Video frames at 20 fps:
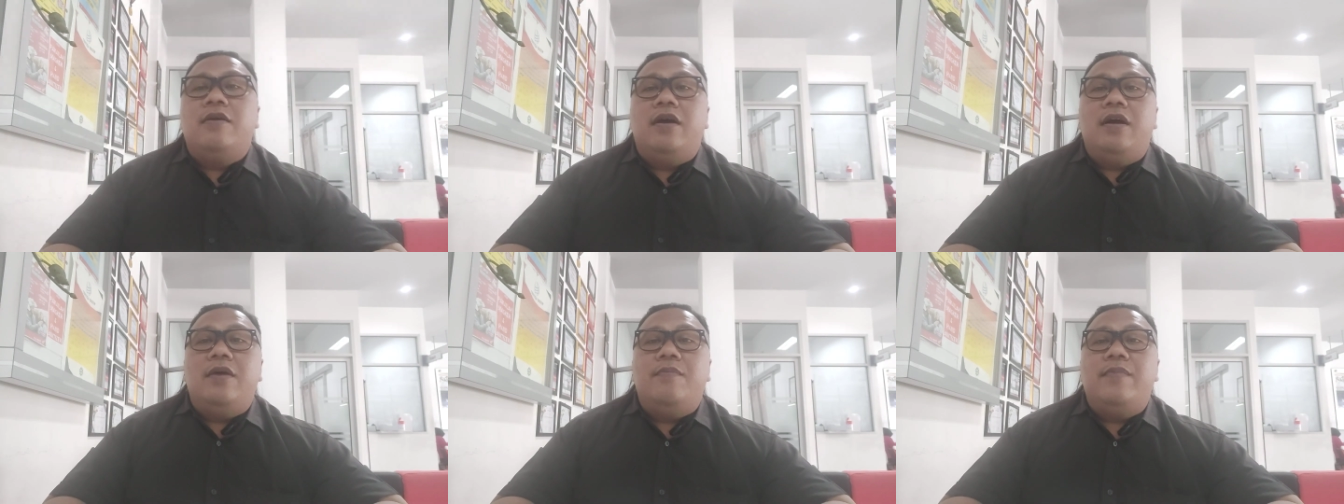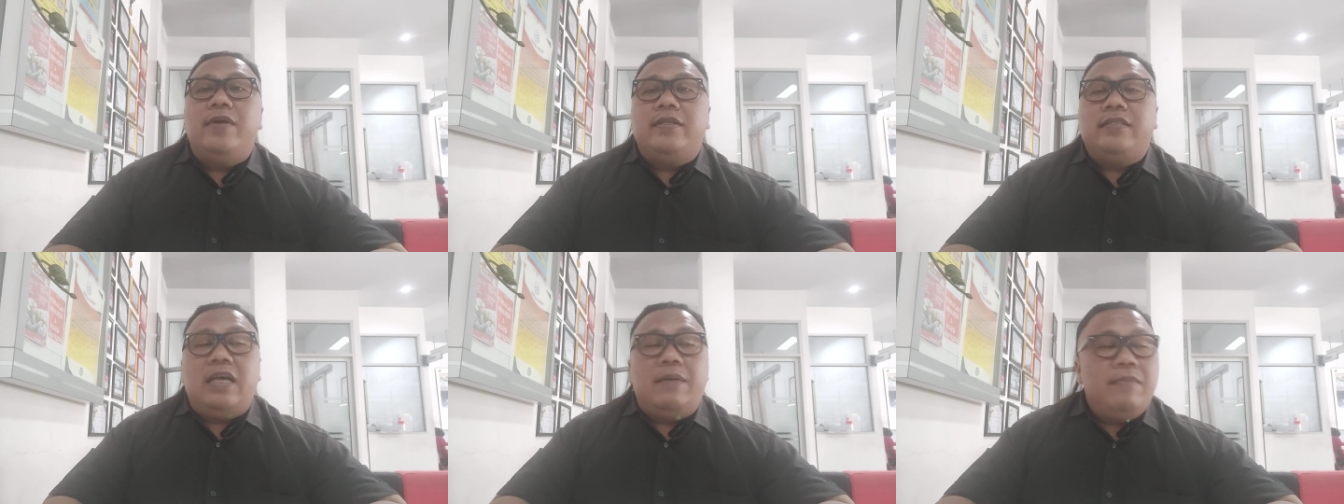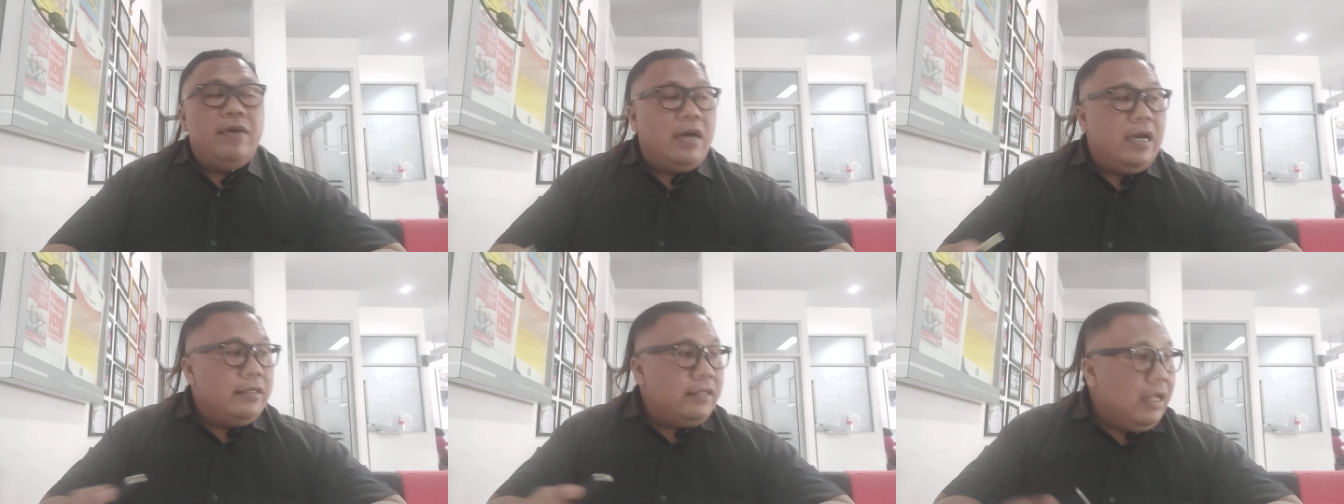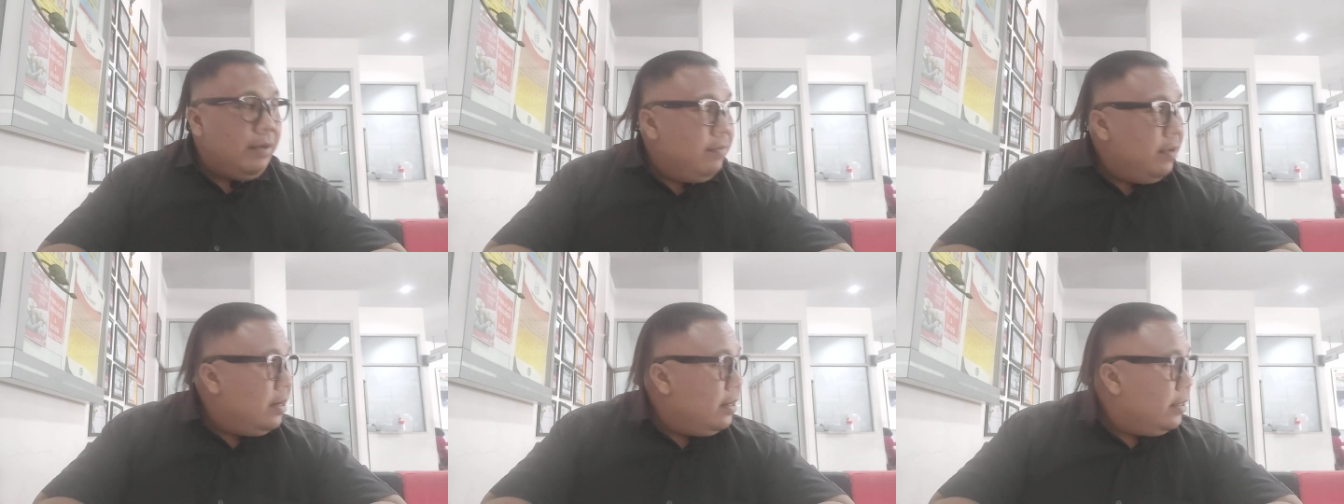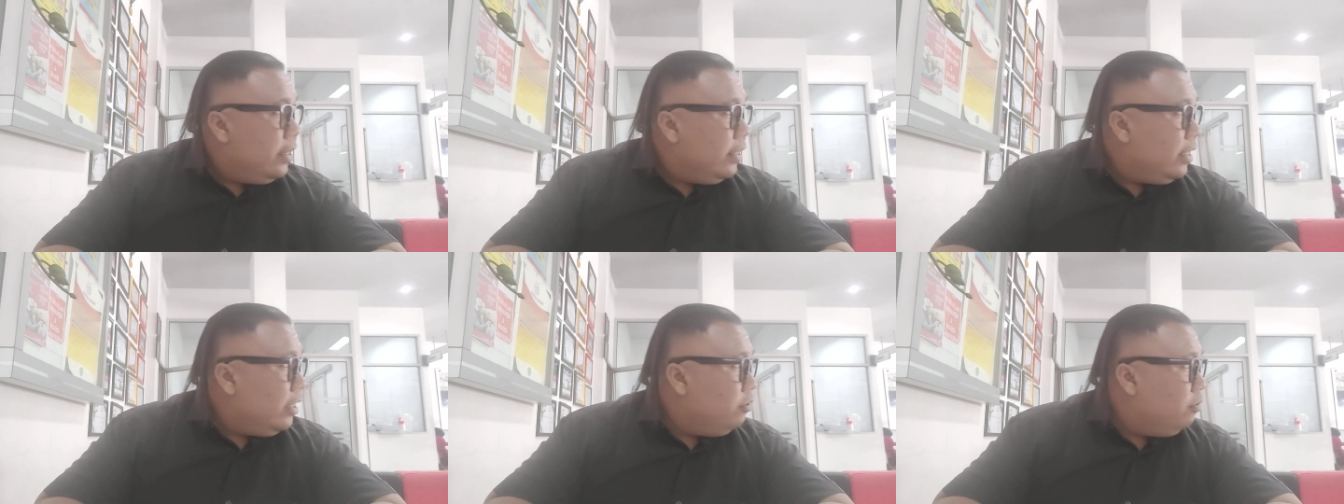e, bersama
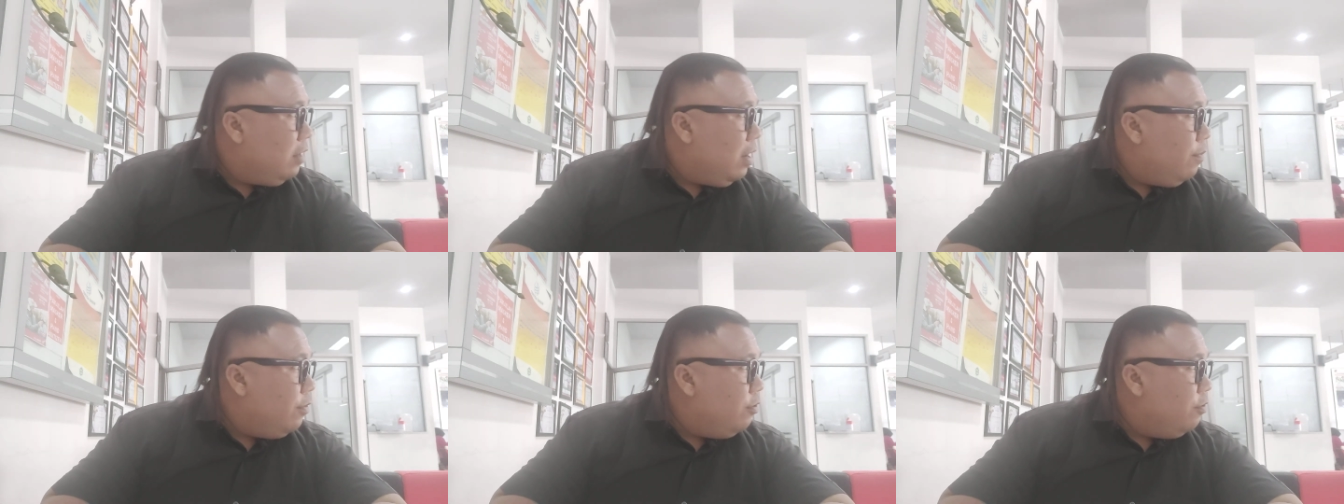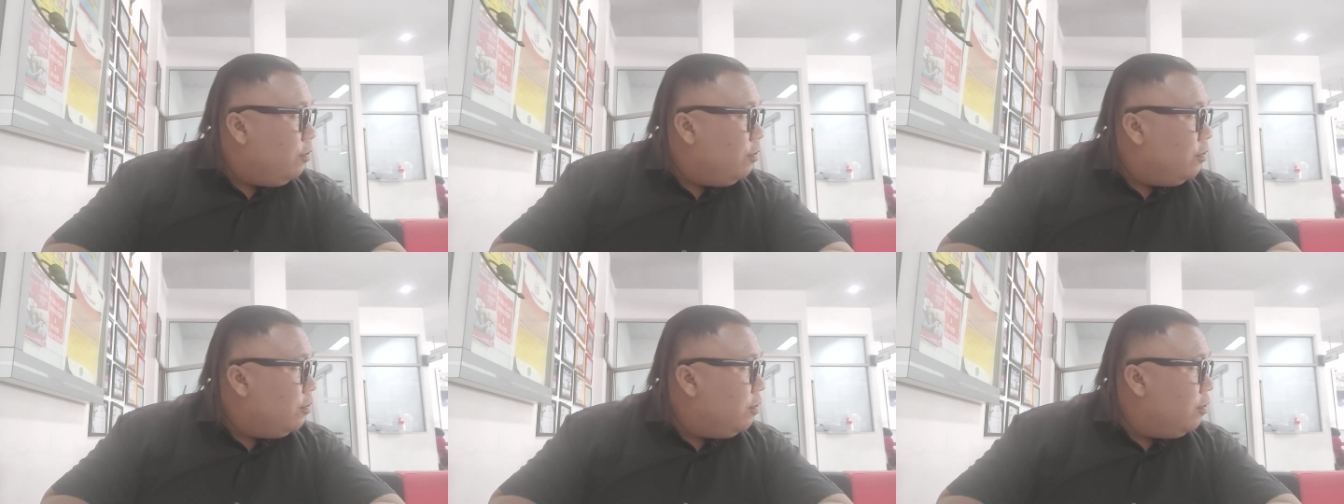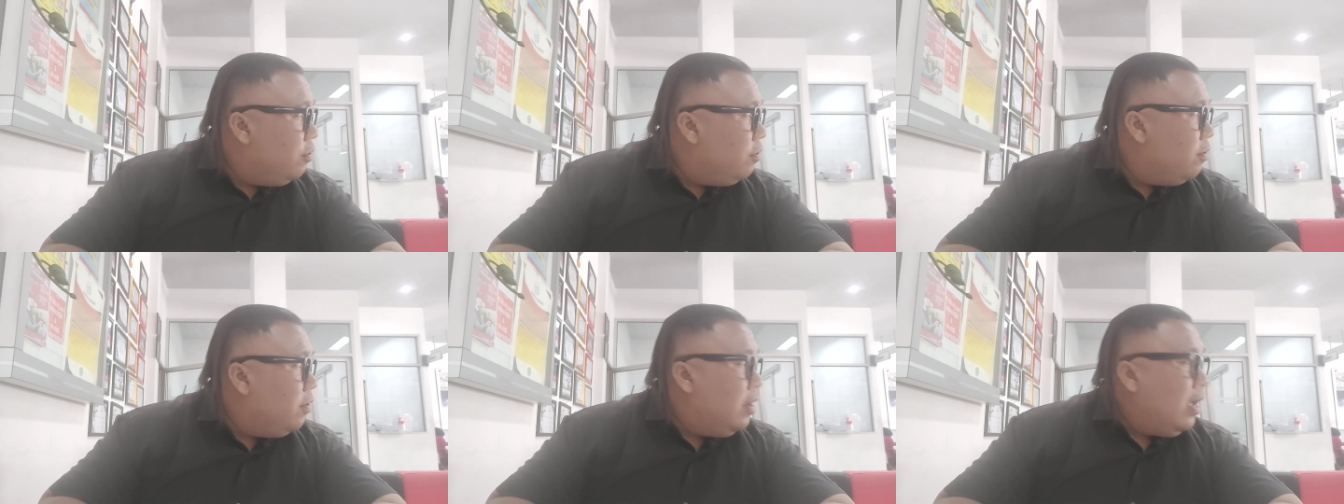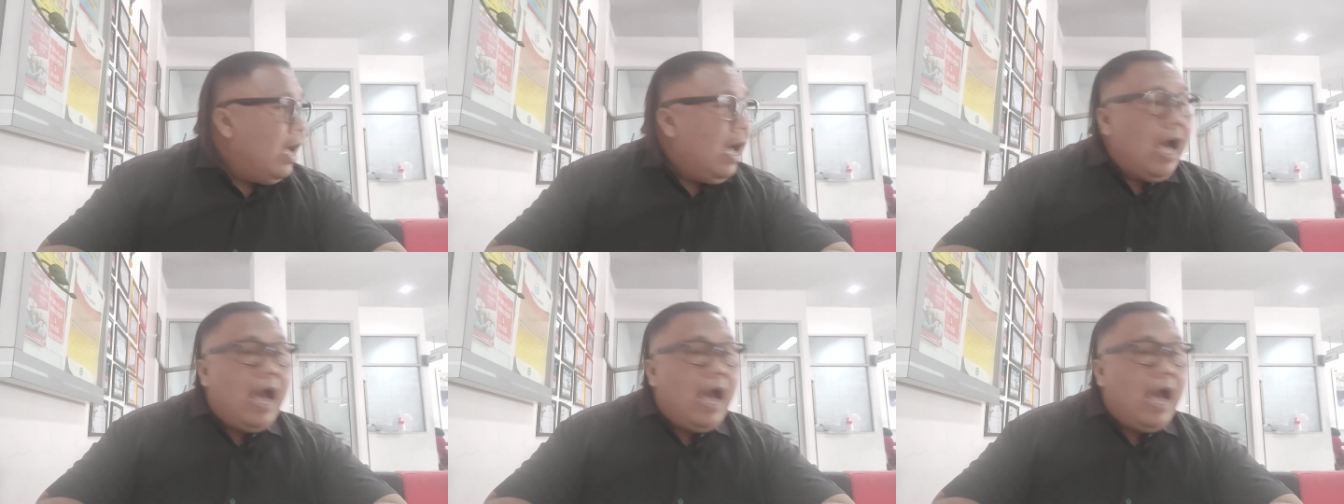customer kita juga menunggu